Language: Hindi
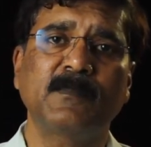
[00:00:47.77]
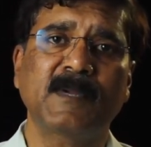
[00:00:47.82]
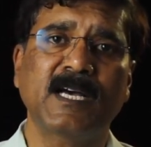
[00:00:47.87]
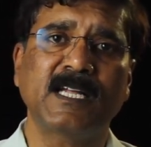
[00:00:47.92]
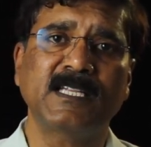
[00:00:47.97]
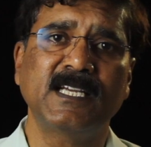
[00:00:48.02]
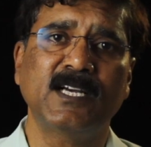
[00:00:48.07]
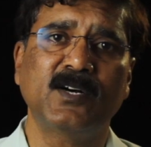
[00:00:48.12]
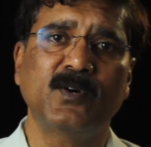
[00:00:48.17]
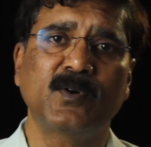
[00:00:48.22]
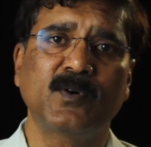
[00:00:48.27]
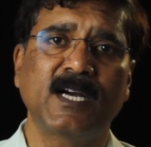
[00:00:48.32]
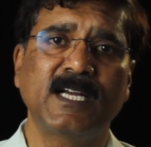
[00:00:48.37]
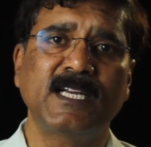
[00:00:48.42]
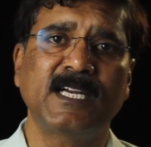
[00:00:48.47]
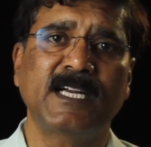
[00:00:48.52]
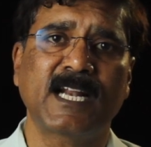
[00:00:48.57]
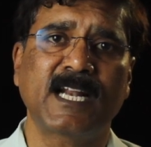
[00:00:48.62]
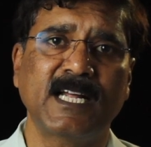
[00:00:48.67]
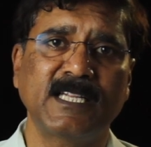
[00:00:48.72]
धमका दिया होगा
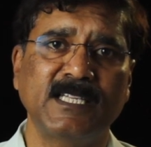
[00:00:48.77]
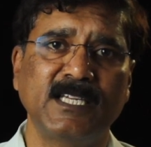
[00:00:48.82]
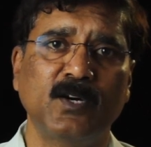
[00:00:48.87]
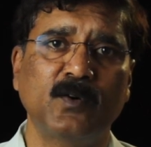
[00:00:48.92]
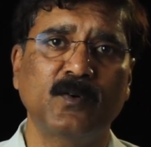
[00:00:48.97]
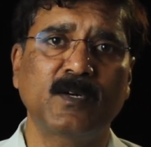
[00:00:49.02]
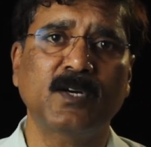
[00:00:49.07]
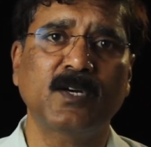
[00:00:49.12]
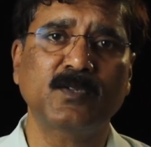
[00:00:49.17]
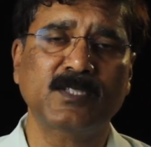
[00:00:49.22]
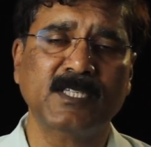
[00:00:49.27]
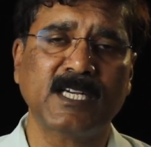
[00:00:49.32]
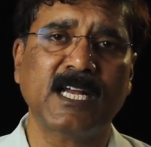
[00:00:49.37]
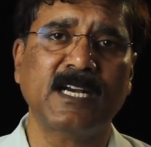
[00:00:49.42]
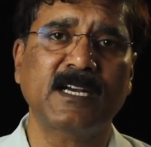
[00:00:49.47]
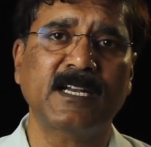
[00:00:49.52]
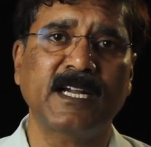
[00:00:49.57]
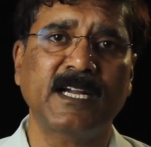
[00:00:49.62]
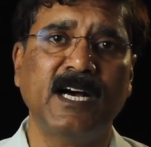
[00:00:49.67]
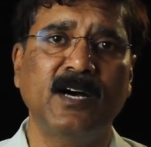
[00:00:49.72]
या डरा दिया होगा कुछ
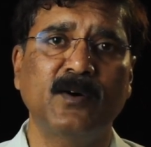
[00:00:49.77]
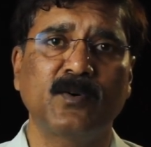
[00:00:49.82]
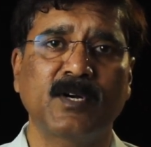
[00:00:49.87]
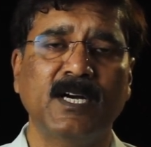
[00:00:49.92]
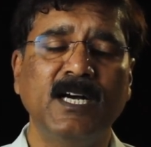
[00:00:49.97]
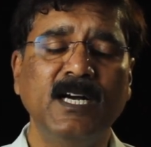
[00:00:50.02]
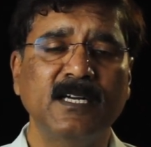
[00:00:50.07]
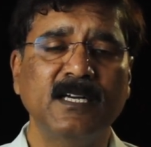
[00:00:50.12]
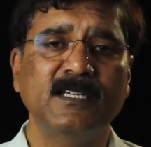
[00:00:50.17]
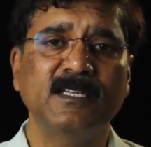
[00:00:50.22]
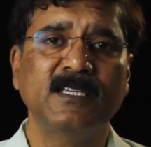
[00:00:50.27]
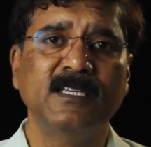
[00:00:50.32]
कारण रहा होगा